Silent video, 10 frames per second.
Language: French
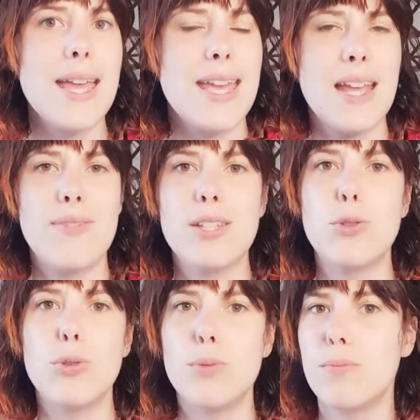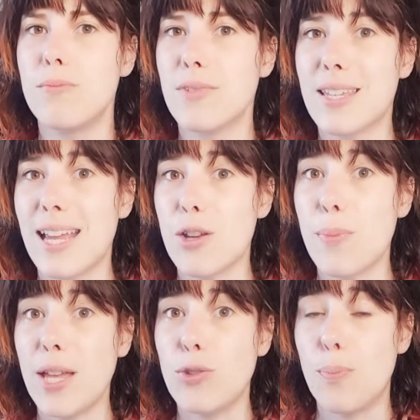et elle va te quelque
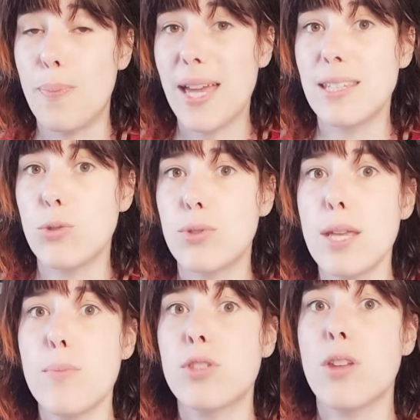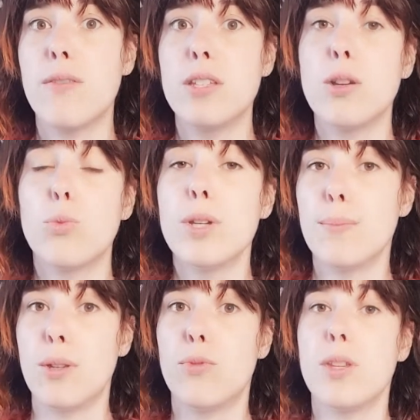part te persécuter parce qu'elle va dire oui
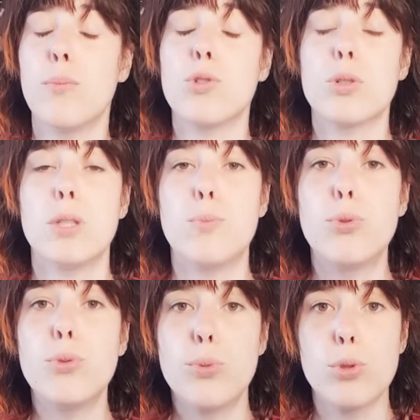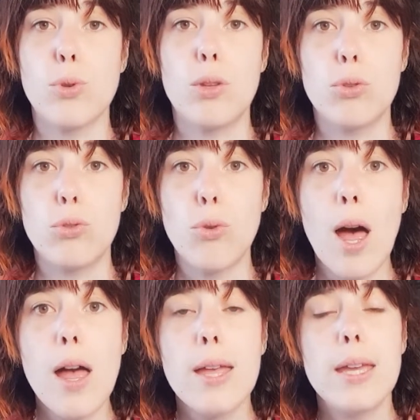mais finalement je n'ai plus besoin de toi